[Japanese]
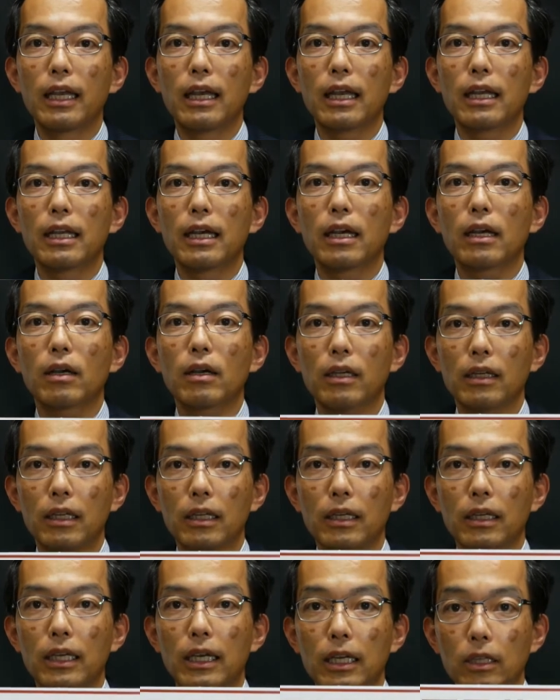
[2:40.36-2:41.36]
絵画
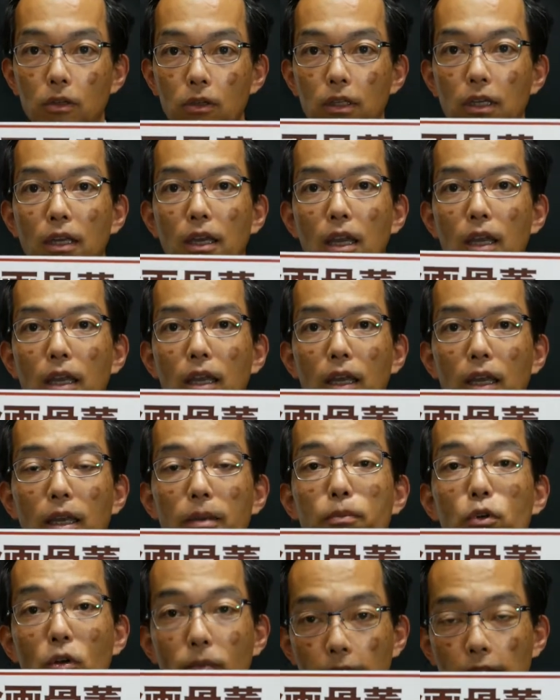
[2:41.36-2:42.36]
買取
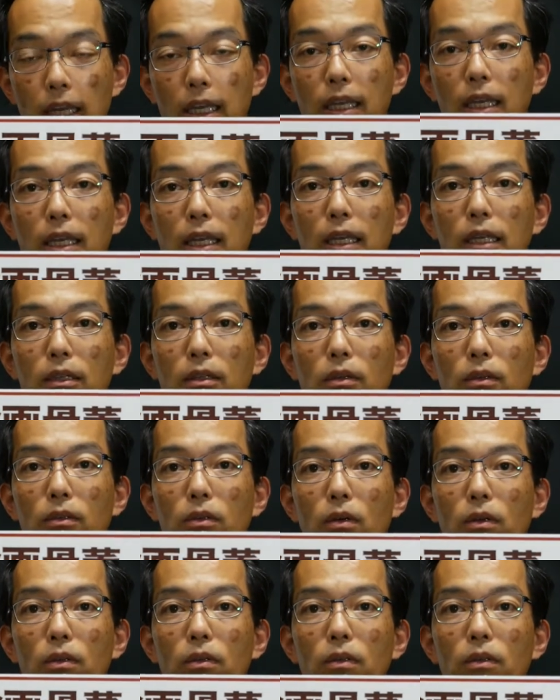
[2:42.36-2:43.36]
プロまで
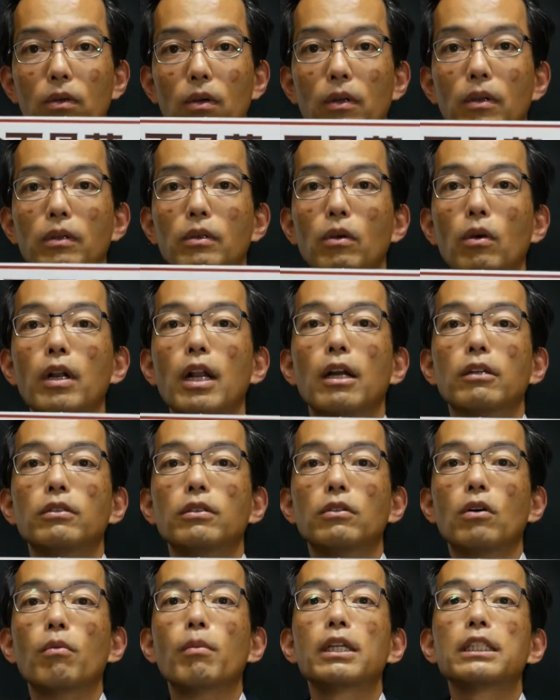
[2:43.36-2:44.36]
ご連
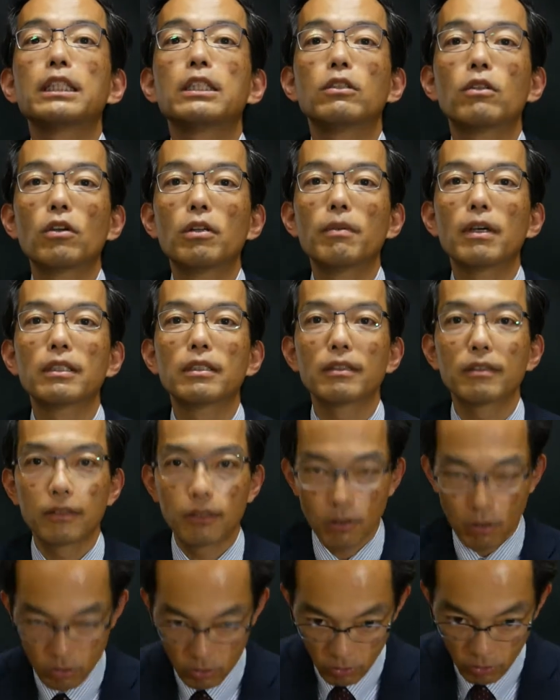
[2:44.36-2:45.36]
絡お待ちしております。
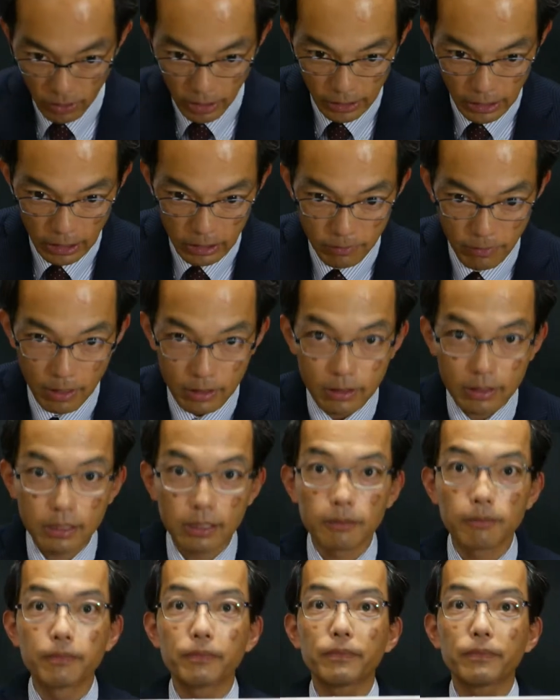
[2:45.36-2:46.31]
よろしくお願いいたします。